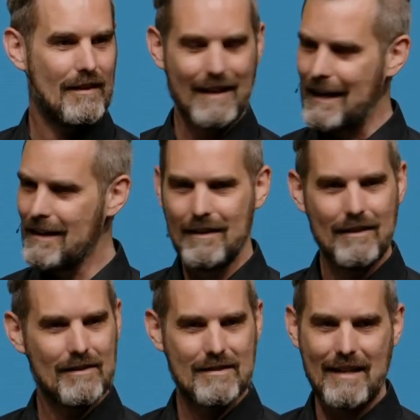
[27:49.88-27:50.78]
Nein,
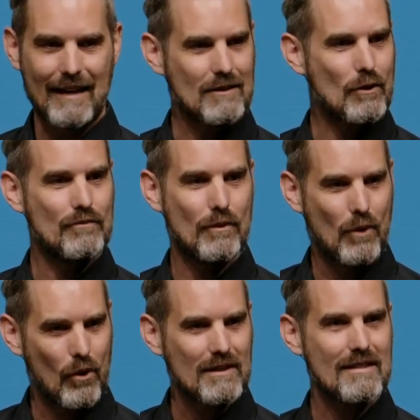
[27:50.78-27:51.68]
das Zentrum vom
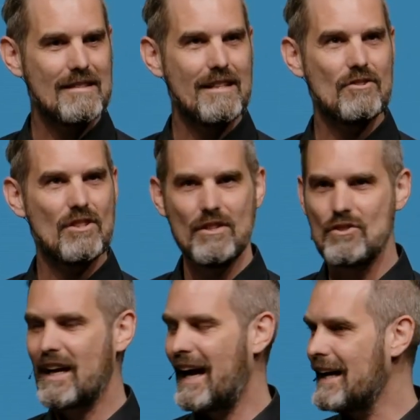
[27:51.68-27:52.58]
Gottesdienst
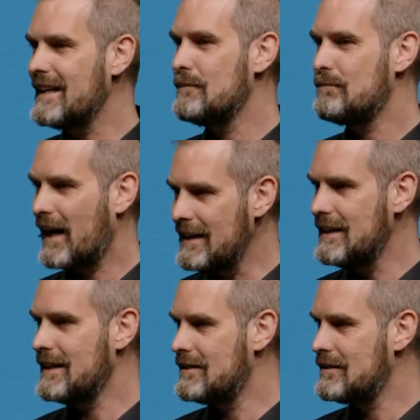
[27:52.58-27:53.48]
ist keine
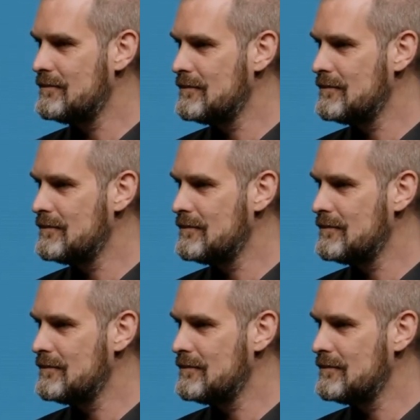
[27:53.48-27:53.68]
Predigt.